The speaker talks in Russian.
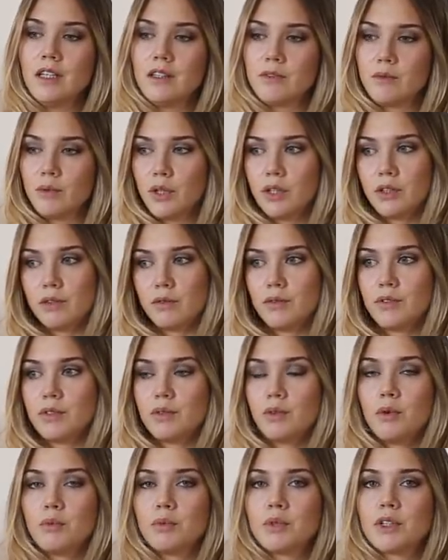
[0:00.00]
из вот этого
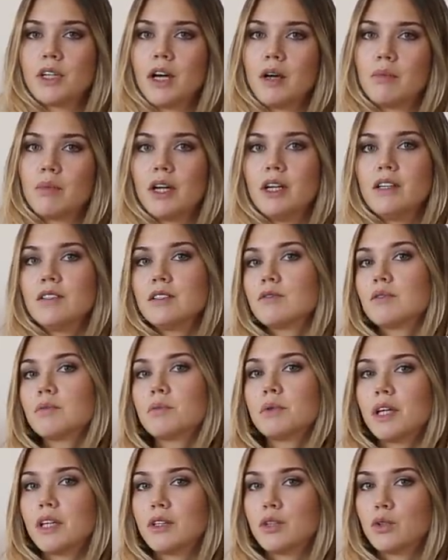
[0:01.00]
всего многообразия
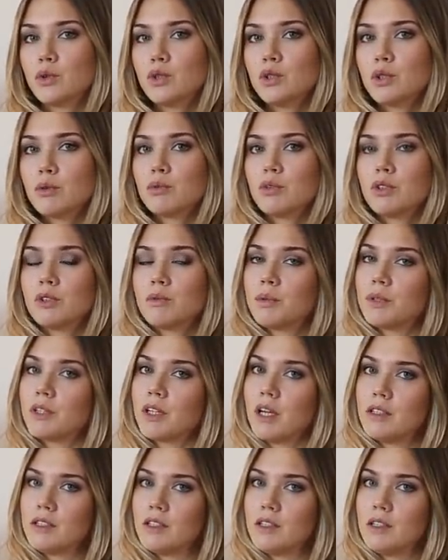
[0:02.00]
выбирать то, что будет
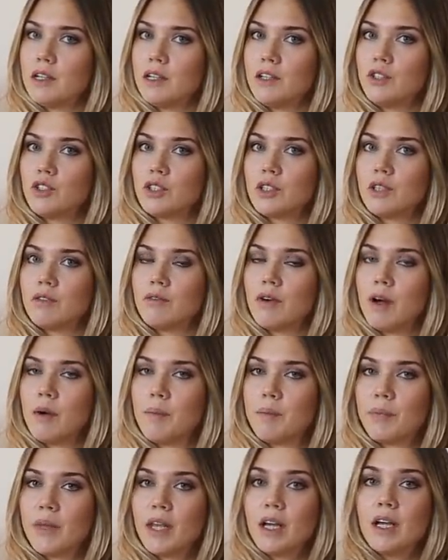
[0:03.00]
подходить лично
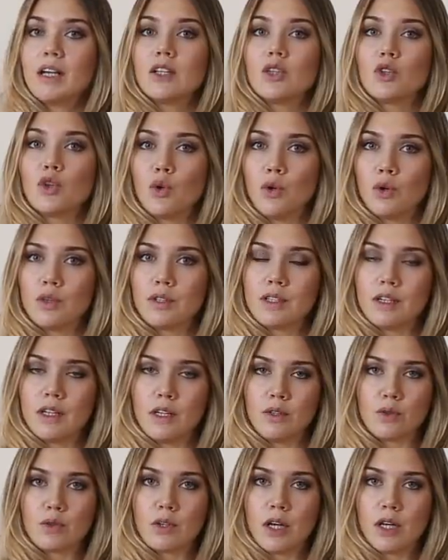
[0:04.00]
вам. Но
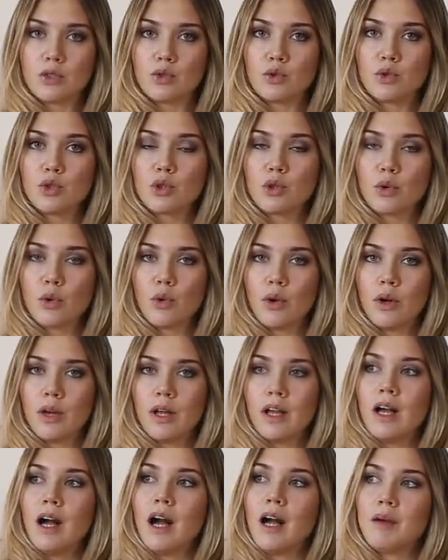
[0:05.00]
сразу скажу, что
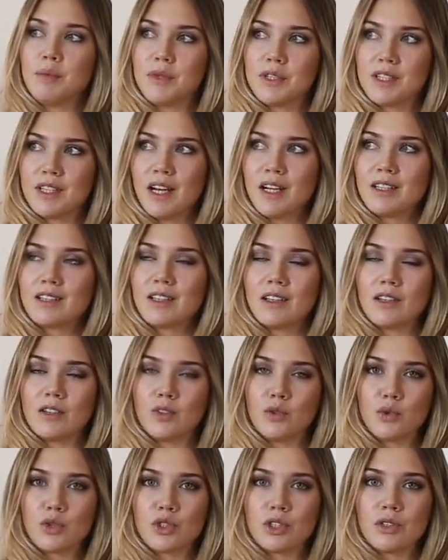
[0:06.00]
обязательно
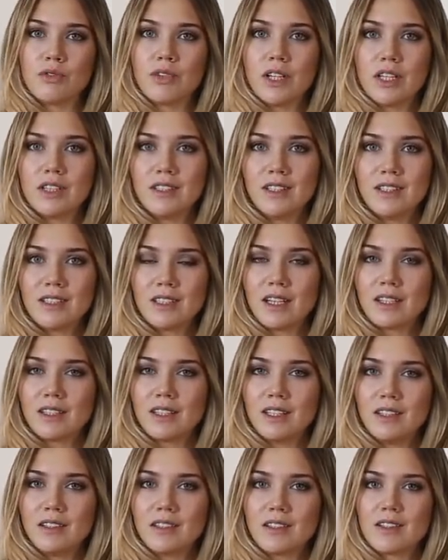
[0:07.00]
нужно вносить
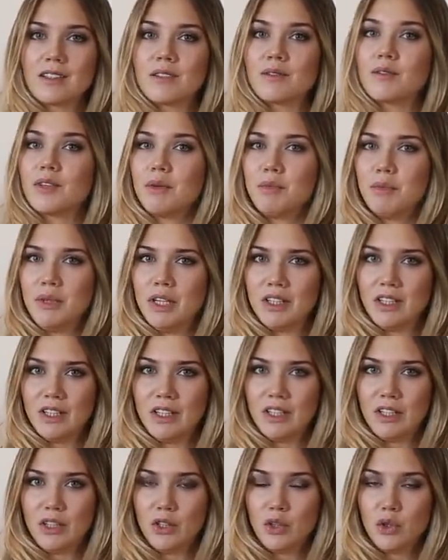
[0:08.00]
какие-то
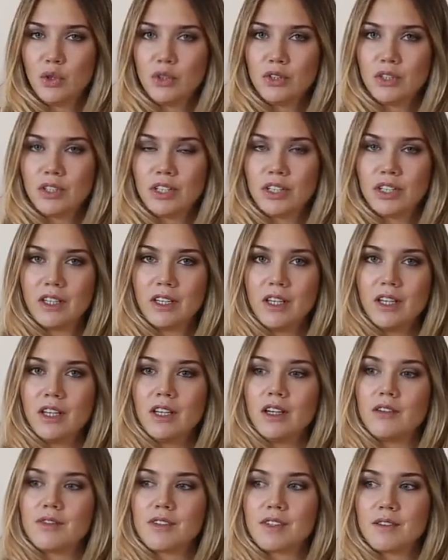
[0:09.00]
современные нотки
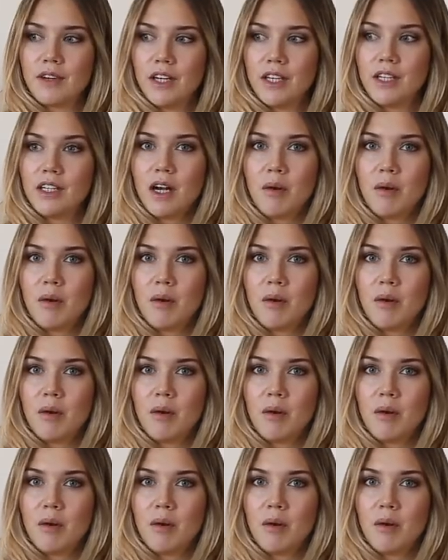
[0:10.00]
в свои